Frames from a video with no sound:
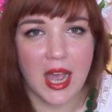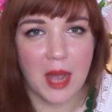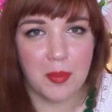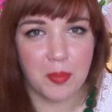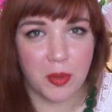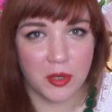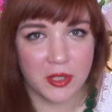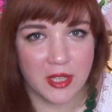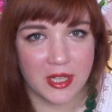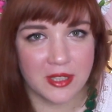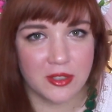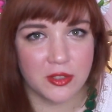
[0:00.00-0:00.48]
a
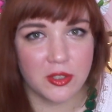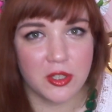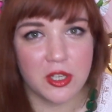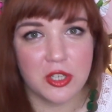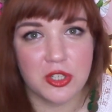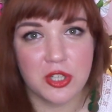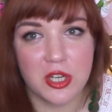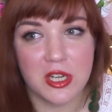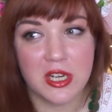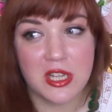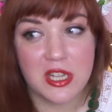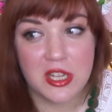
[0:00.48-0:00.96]
ponadto
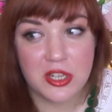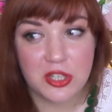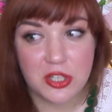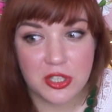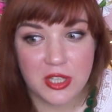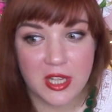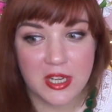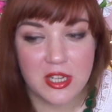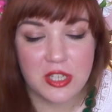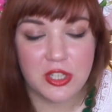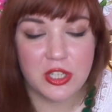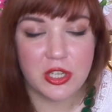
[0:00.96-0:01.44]
jeżeli nie
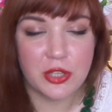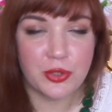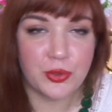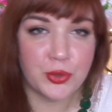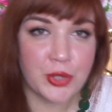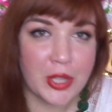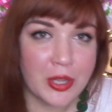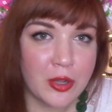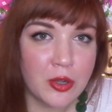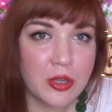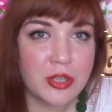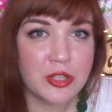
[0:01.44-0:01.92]
czytaliście
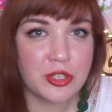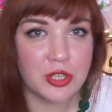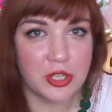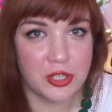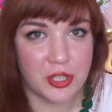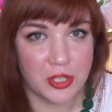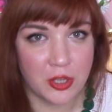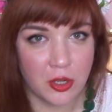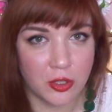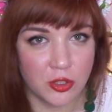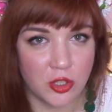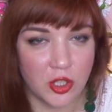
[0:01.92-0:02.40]
drugiego i
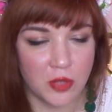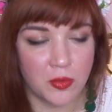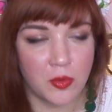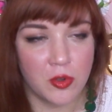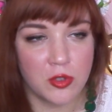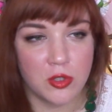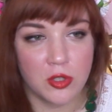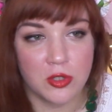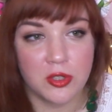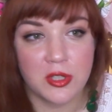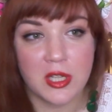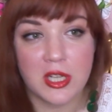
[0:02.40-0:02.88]
trzeciego
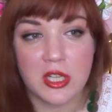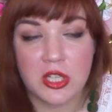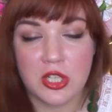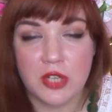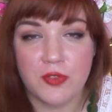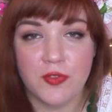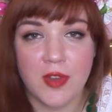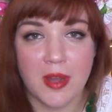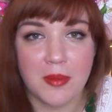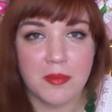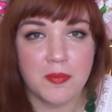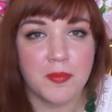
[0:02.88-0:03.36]
tomu, to
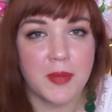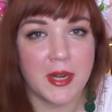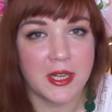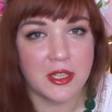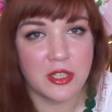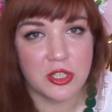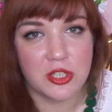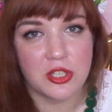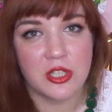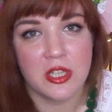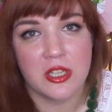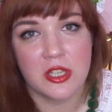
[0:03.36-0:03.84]
też Wam
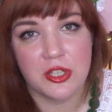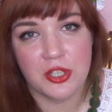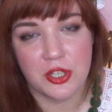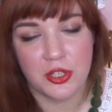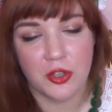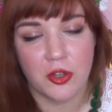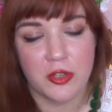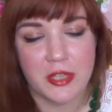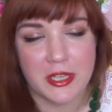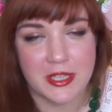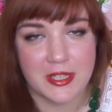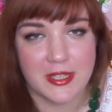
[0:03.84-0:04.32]
praktycznie
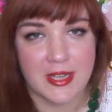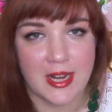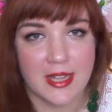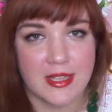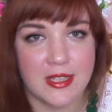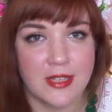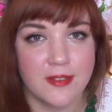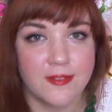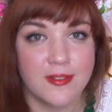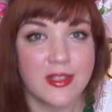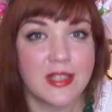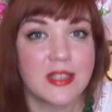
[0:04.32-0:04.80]
niczego nie
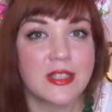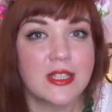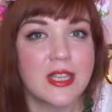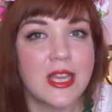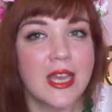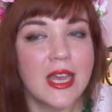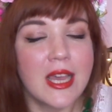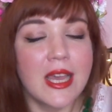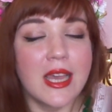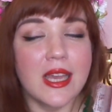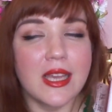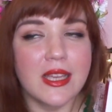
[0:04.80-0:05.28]
zdradzę, więc
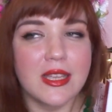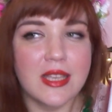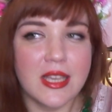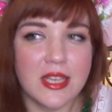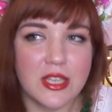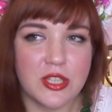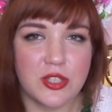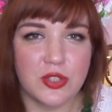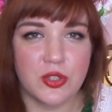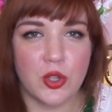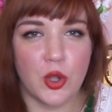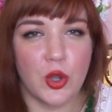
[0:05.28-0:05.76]

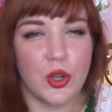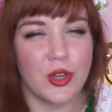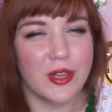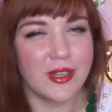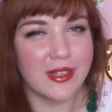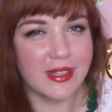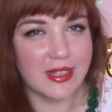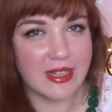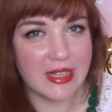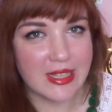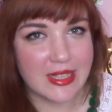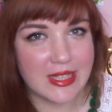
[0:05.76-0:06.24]
jest to
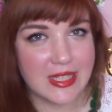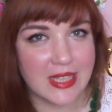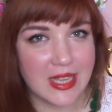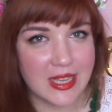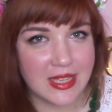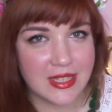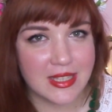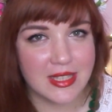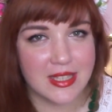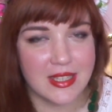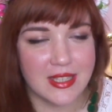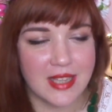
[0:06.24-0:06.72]

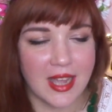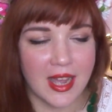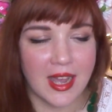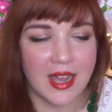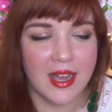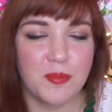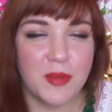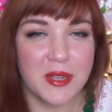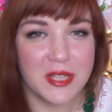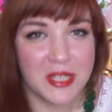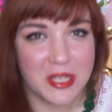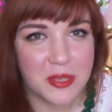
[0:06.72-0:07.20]
recenzja
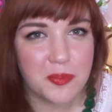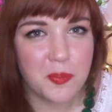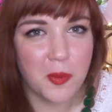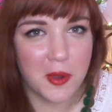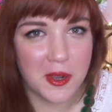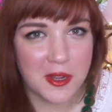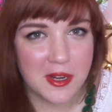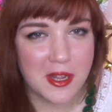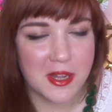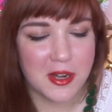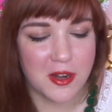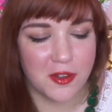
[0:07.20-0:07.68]

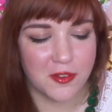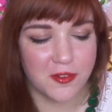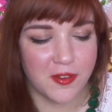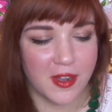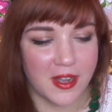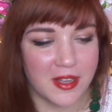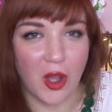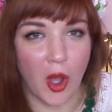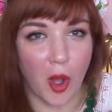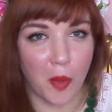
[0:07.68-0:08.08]
bezspoilerowa.